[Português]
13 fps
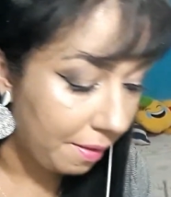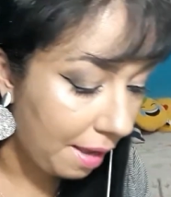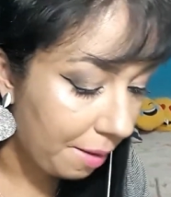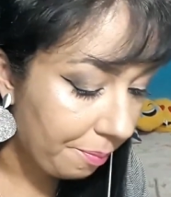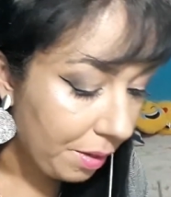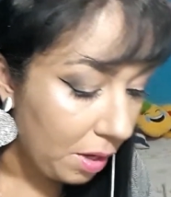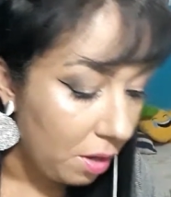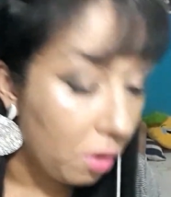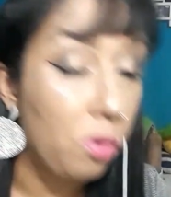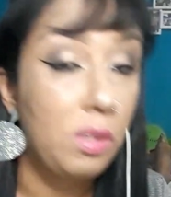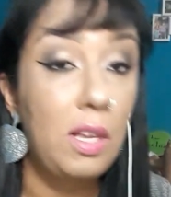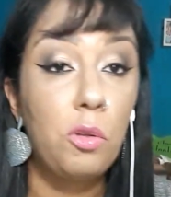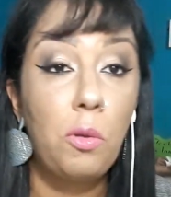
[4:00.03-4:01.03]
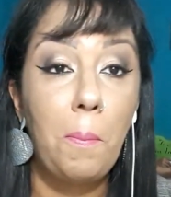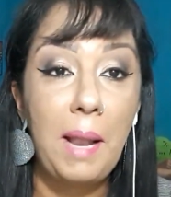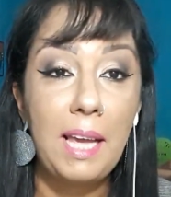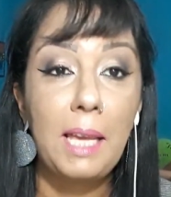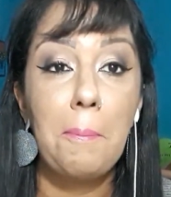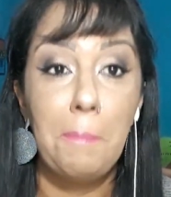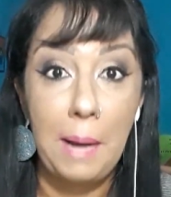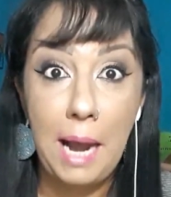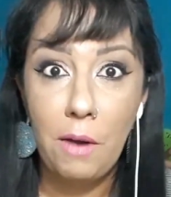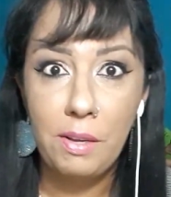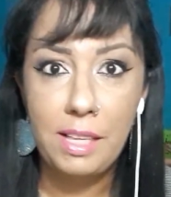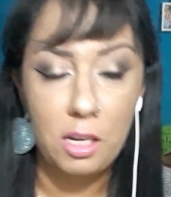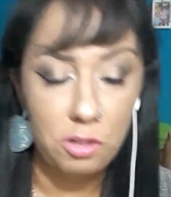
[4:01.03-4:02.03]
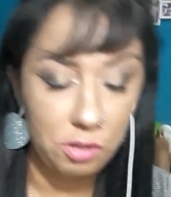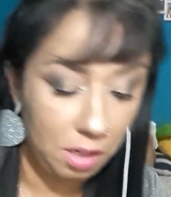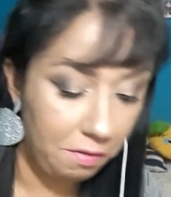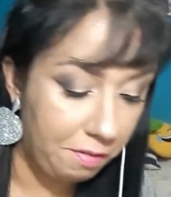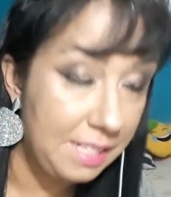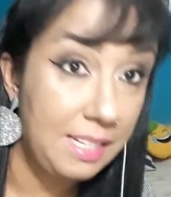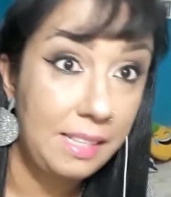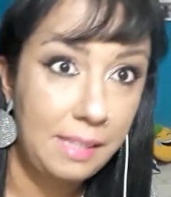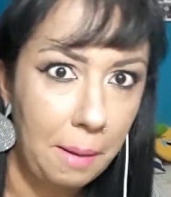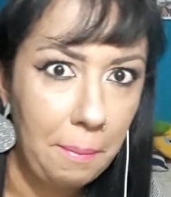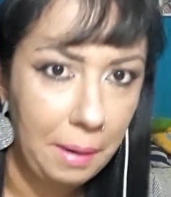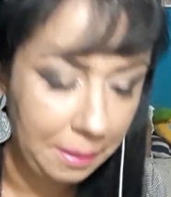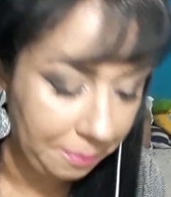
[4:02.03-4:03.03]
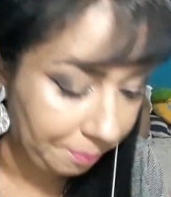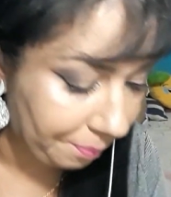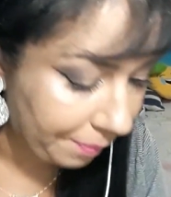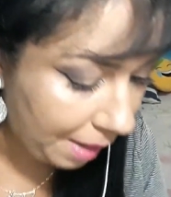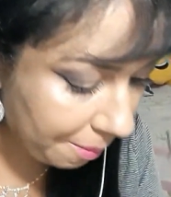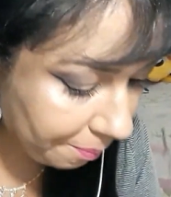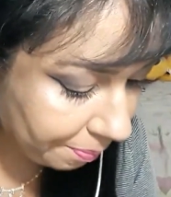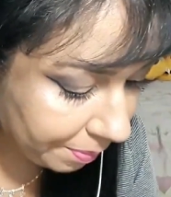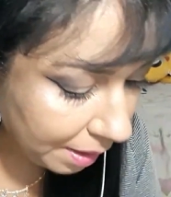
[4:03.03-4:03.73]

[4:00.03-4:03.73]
né? O tal do Blackberry está ajudando a fazer também, né?